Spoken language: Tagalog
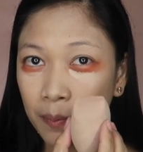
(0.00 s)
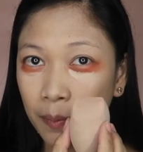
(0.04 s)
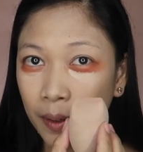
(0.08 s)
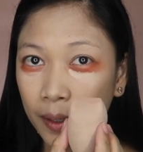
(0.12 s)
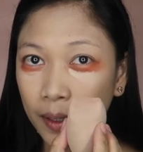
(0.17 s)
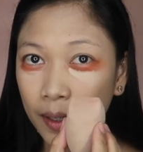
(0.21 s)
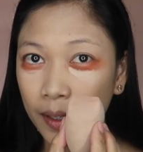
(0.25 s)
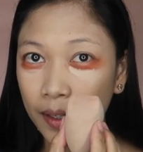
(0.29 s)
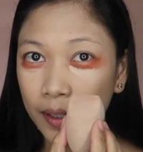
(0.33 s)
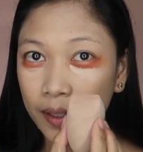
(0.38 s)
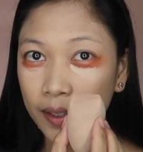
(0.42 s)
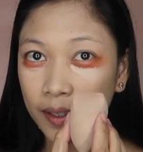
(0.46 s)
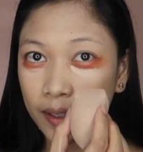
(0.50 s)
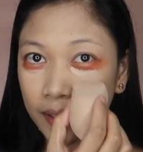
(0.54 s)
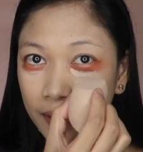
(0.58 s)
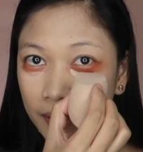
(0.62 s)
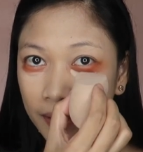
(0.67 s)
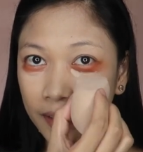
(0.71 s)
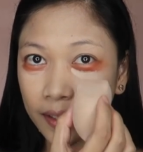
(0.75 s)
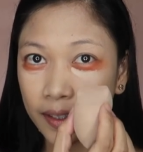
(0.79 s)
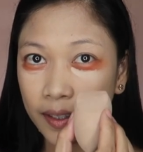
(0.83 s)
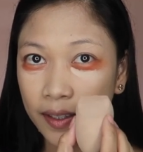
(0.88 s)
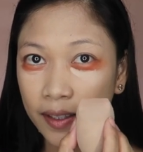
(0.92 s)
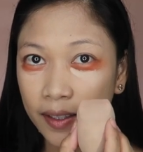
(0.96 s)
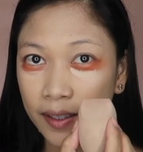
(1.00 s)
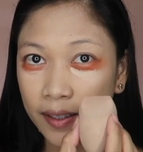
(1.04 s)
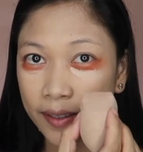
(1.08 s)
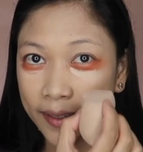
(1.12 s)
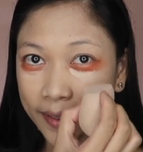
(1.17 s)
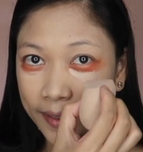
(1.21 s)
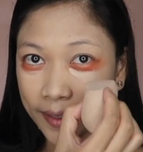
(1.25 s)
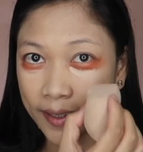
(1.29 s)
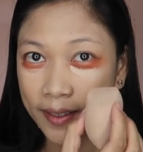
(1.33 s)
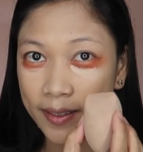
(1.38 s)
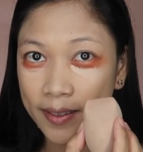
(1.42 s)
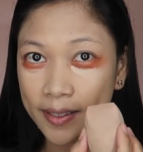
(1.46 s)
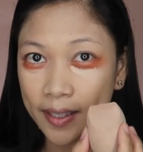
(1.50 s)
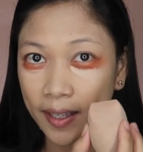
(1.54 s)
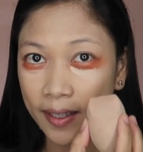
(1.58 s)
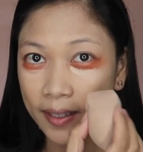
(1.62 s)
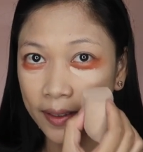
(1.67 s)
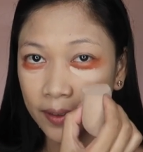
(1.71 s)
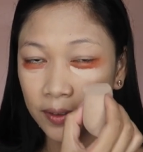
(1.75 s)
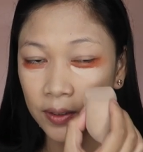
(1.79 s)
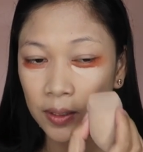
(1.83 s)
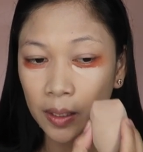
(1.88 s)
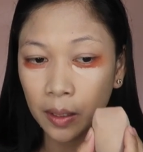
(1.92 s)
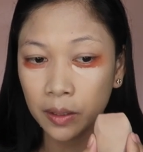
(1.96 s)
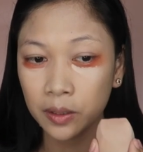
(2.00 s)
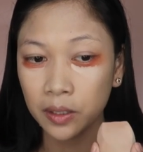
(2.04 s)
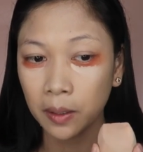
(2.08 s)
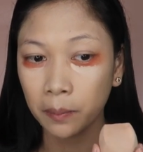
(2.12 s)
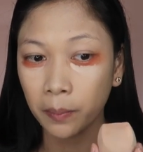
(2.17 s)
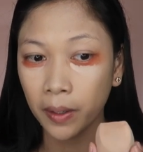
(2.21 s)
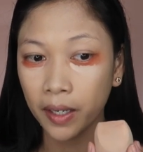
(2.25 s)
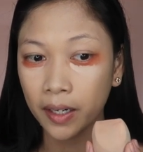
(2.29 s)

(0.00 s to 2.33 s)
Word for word: Parang i-inside ko lang siya.